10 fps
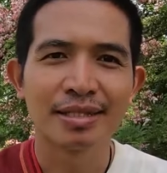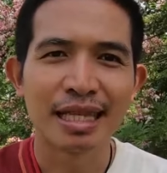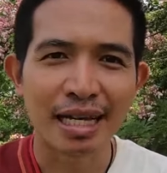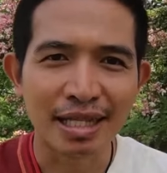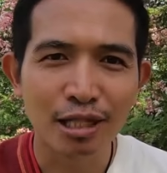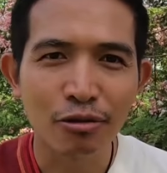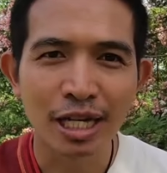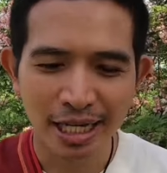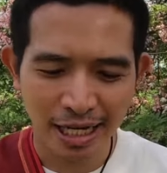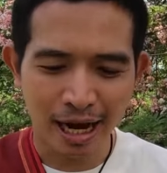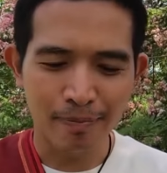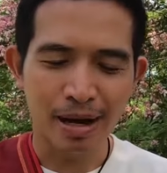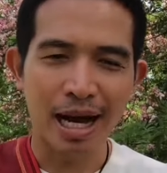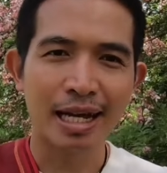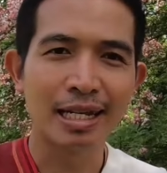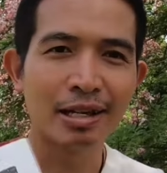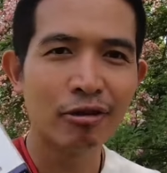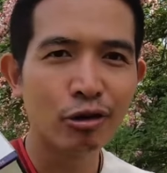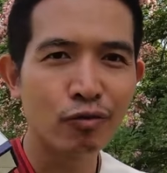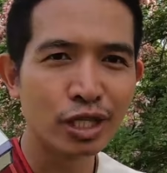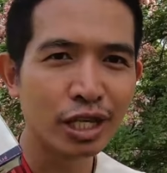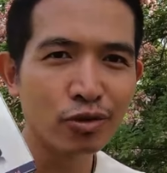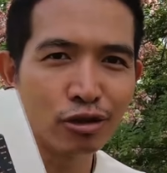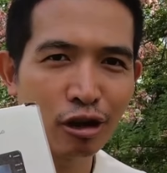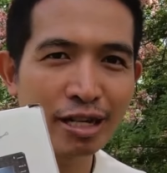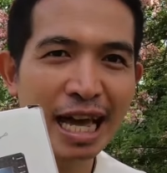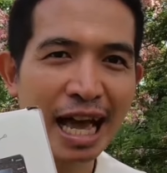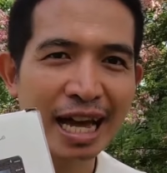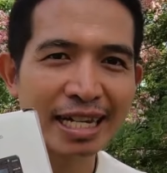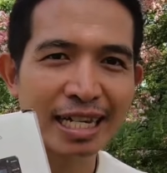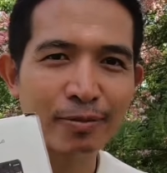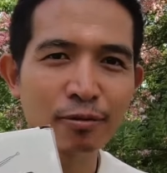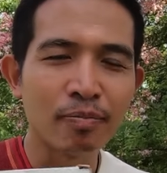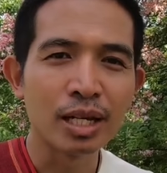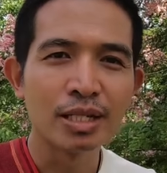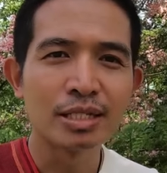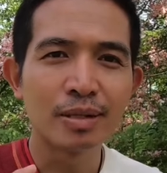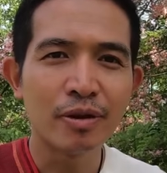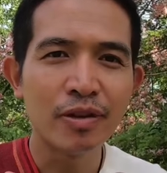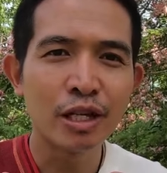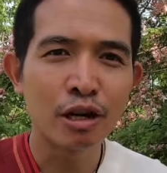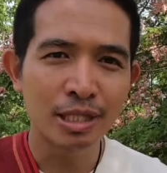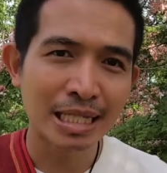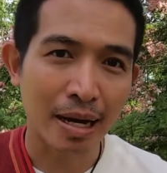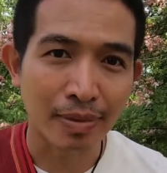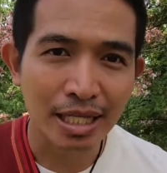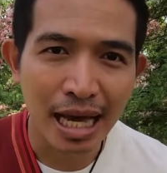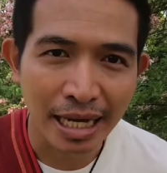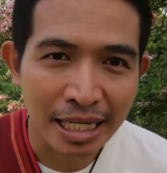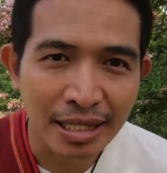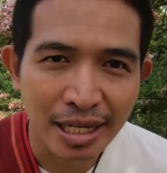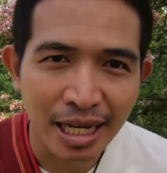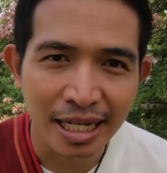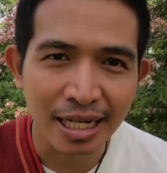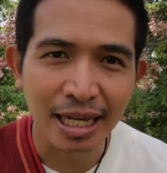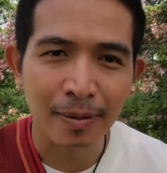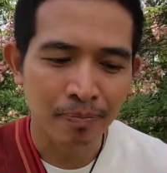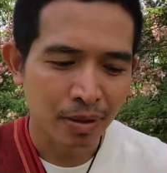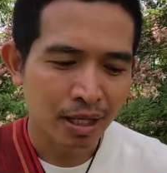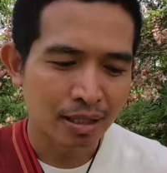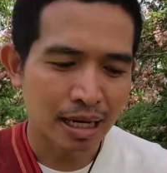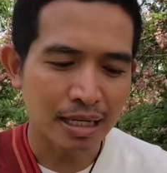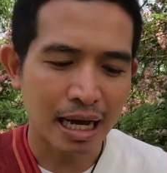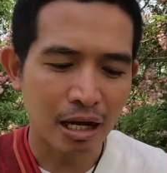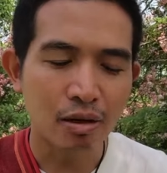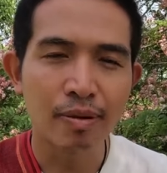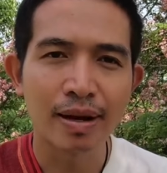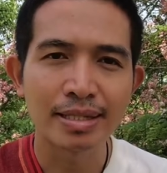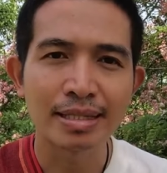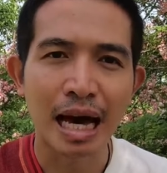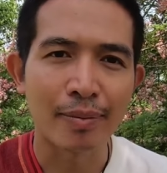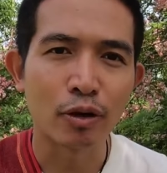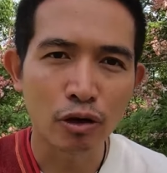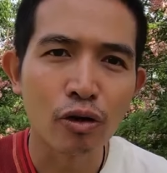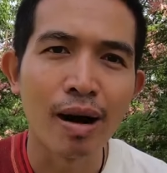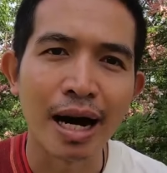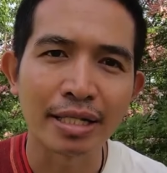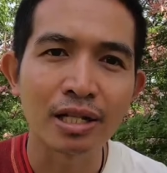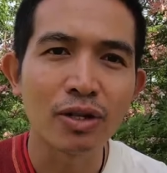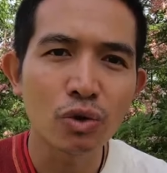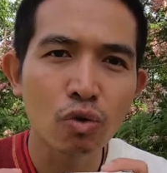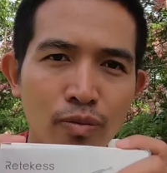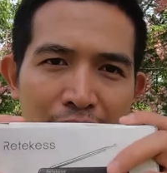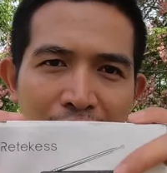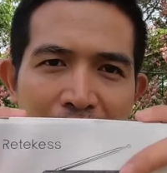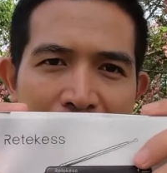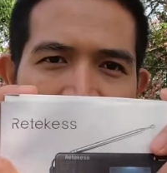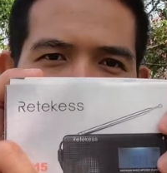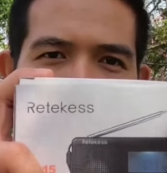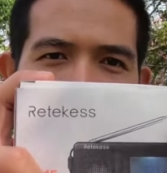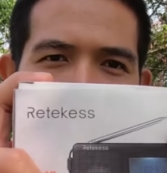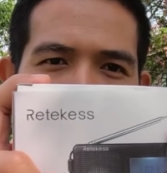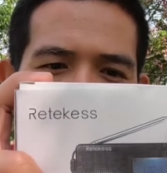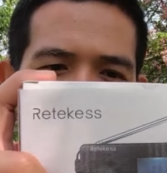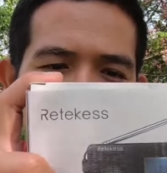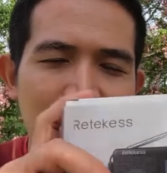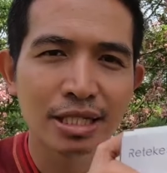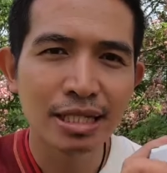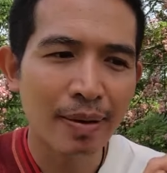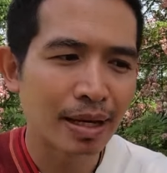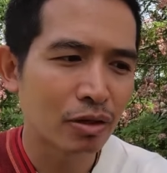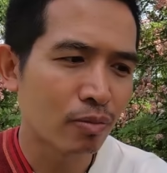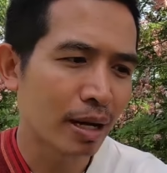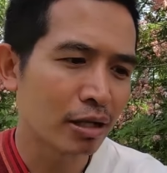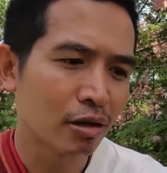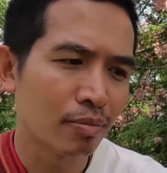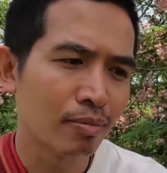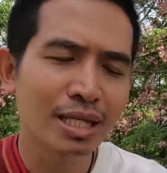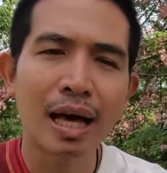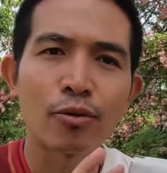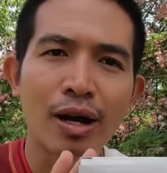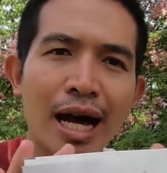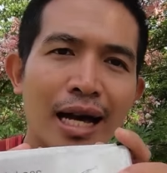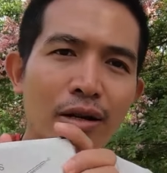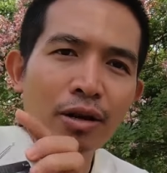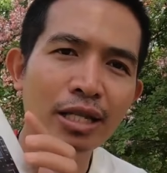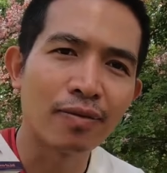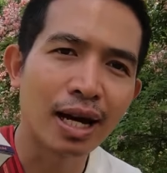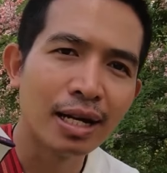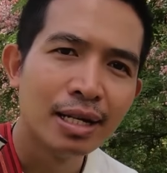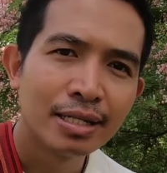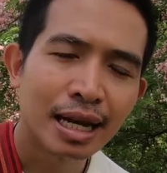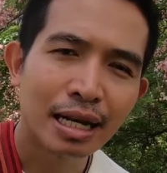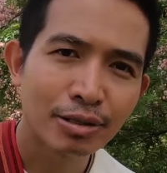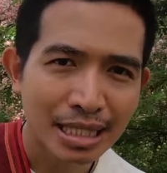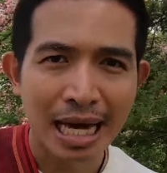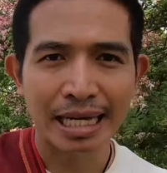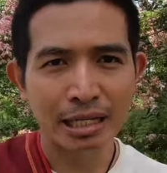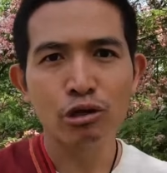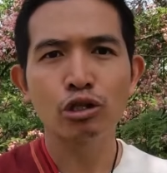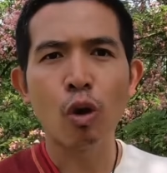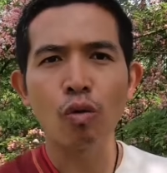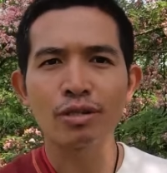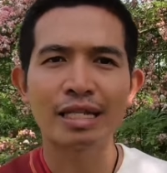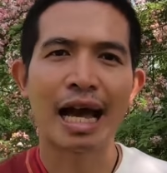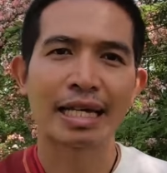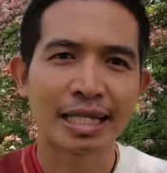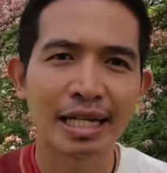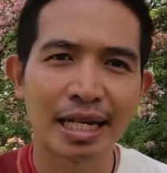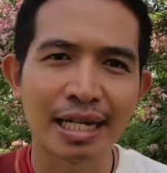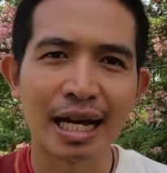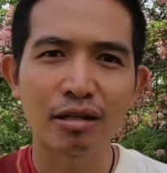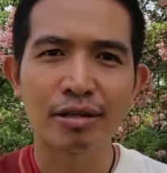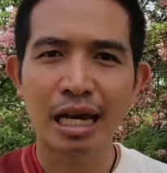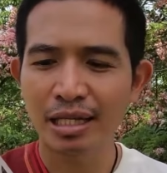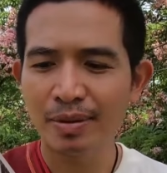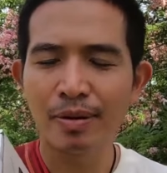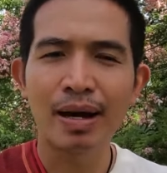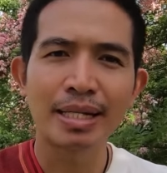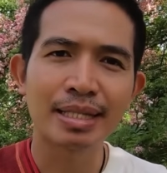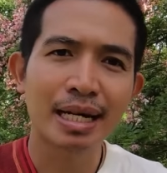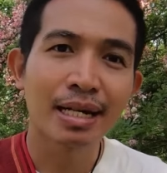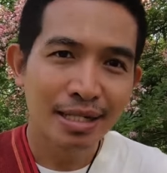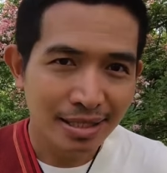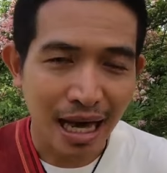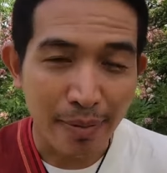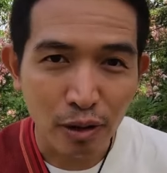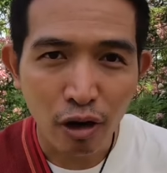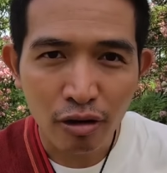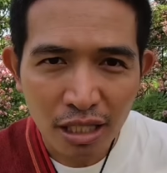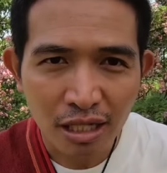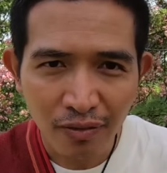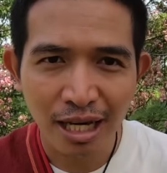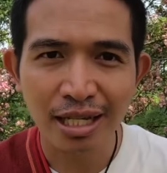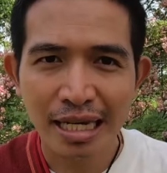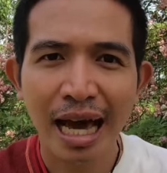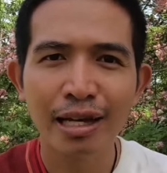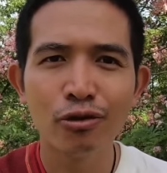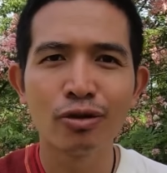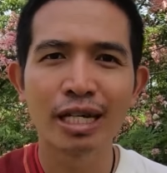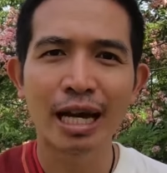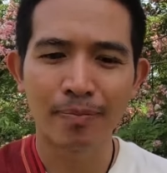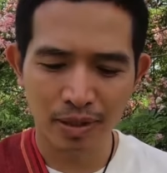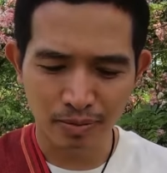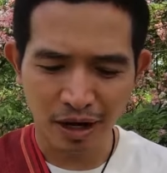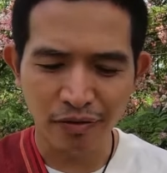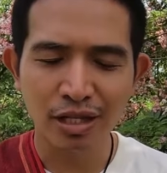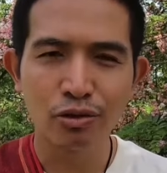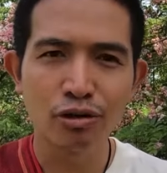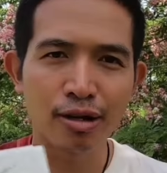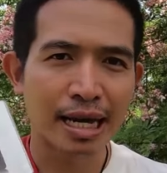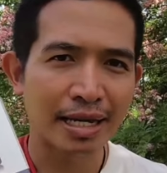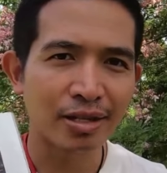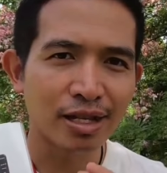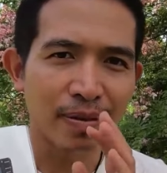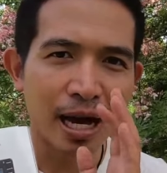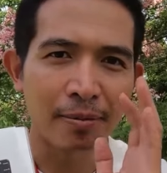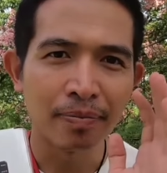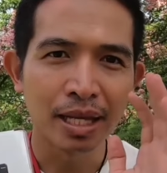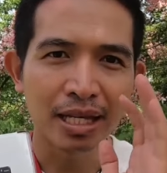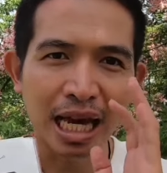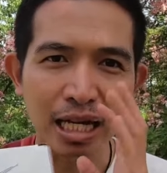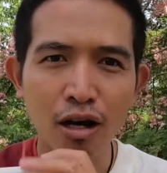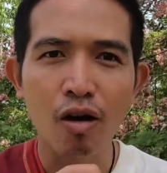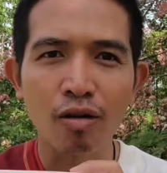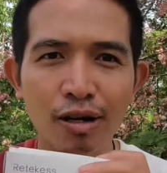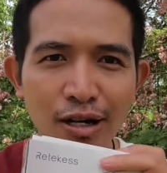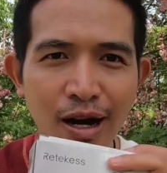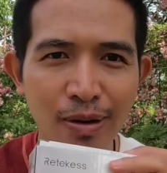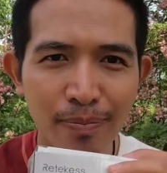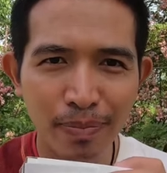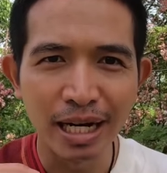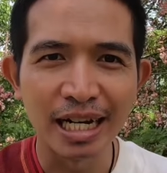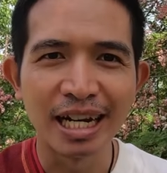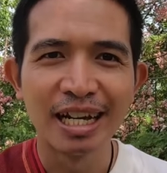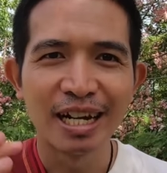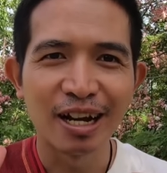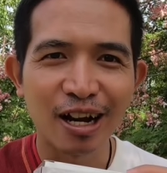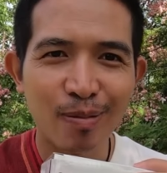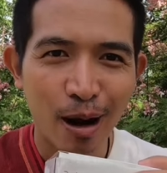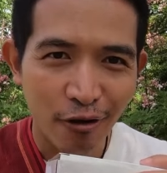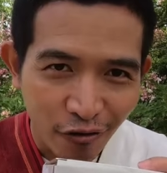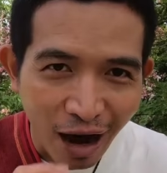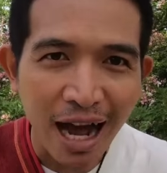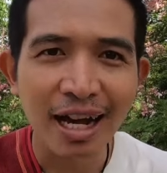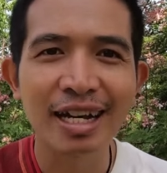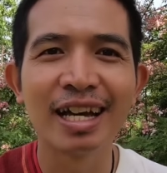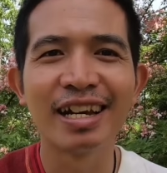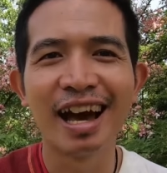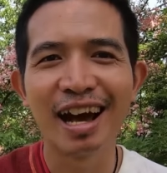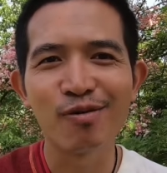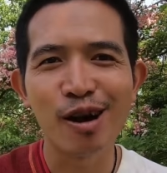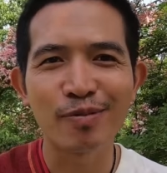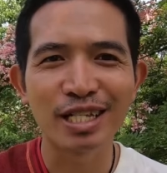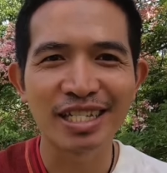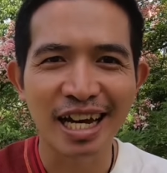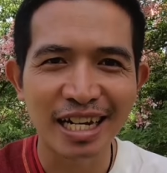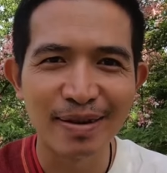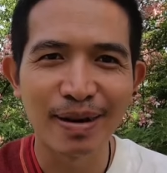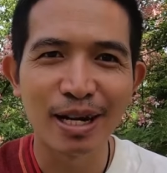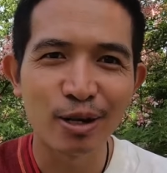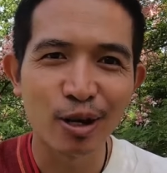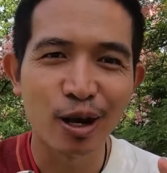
สถานที่ตรงนี้นะครับมารีวิววิทยุนอนนานะครับผมซึ่งพี่บีก็สั่งมาจากอินเทอร์เน็ตนะครับราคาก็ประมาณ 300กว่าบาท ถือว่าถูกมากเลยนะเนี่ยนะฮะถ้าเราซื้อตามร้านทั่วไปก็ไม่ต่ำกว่า 500 แต่ว่าถ้าเราสั่งเองโดยตรงจากอินเทอร์เน็ตเนี่ยก็ได้ที่ประมาณสัก300 ก็ถือว่าใช้ได้อยู่นะครับสำหรับวิทยุนอนนานเดี๋ยวจะมาแกะกล่อง แล้วก็มาเปิดแล้วก็มาฟังนะว่ามันจะใช้ได้ไหมแล้